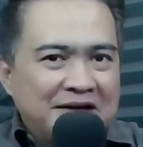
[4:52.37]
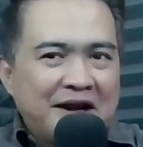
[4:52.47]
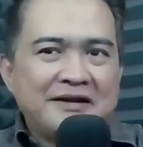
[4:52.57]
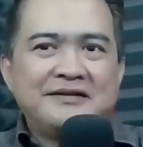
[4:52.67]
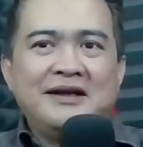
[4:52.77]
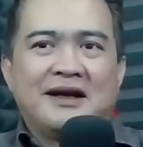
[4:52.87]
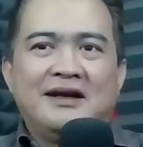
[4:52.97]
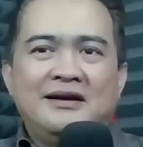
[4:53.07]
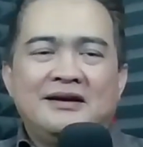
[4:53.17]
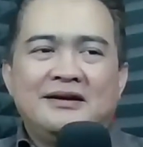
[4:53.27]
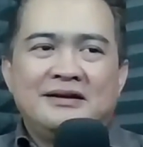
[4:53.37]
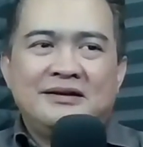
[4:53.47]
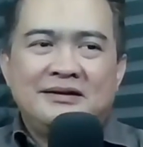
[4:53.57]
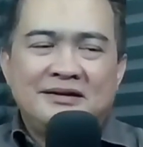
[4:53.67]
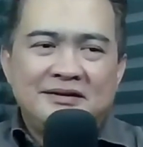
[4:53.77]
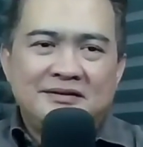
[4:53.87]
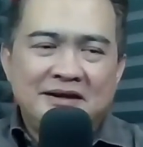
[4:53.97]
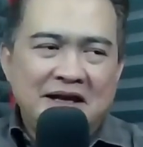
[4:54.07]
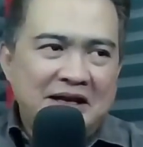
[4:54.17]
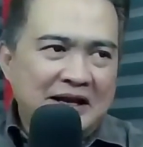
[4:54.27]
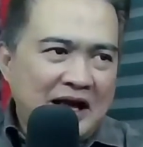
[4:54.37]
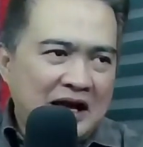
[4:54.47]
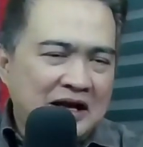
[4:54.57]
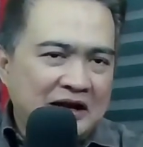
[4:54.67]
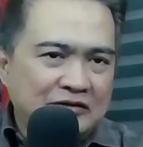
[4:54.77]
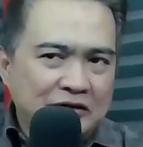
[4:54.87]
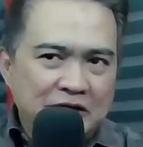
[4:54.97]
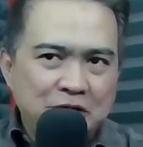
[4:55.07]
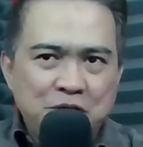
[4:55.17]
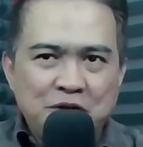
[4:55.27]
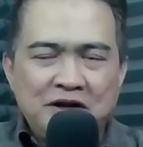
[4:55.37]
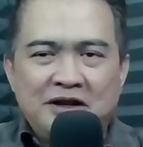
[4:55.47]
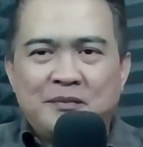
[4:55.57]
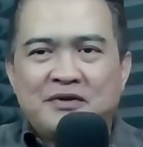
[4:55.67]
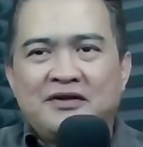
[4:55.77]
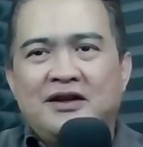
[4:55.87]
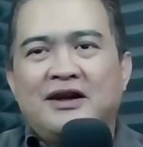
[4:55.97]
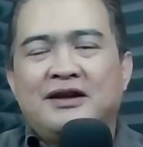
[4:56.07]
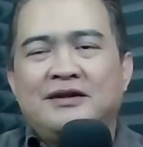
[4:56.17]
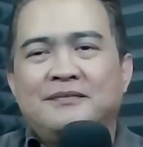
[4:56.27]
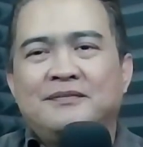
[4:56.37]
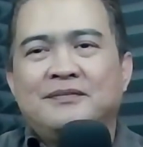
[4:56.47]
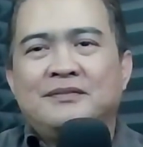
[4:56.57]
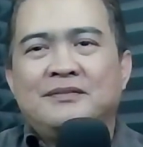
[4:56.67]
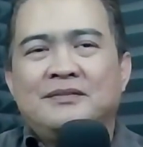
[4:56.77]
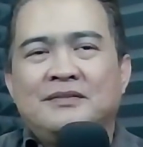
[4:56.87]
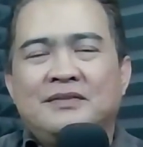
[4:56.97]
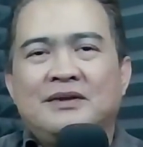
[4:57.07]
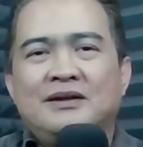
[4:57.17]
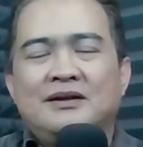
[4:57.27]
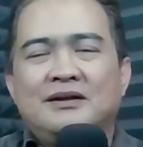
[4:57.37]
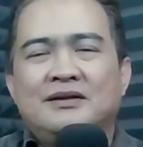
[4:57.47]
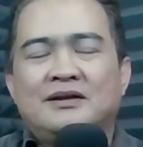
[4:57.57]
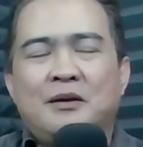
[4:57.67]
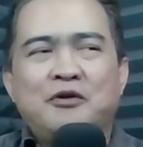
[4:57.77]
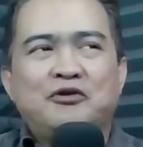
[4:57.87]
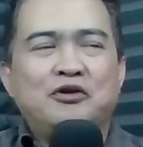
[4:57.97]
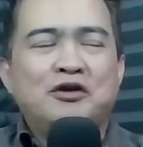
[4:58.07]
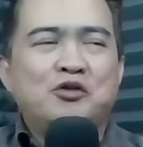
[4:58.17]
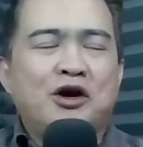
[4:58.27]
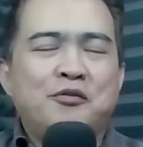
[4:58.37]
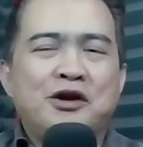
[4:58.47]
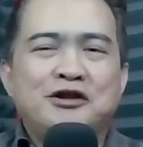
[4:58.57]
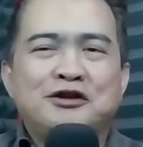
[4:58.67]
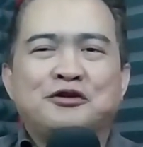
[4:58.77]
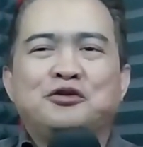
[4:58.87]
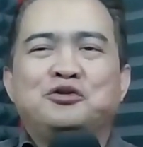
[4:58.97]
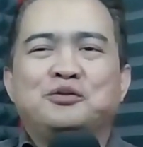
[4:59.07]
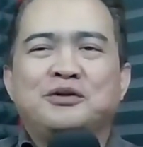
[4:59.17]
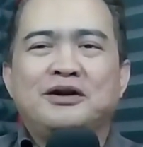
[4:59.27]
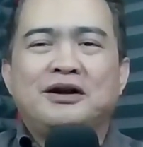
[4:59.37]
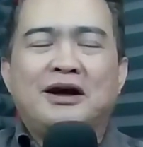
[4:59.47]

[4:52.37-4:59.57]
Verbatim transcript: grace-nya saya kira agak sulit untuk kita percayai tapi sulit bukan berarti tertutup ya.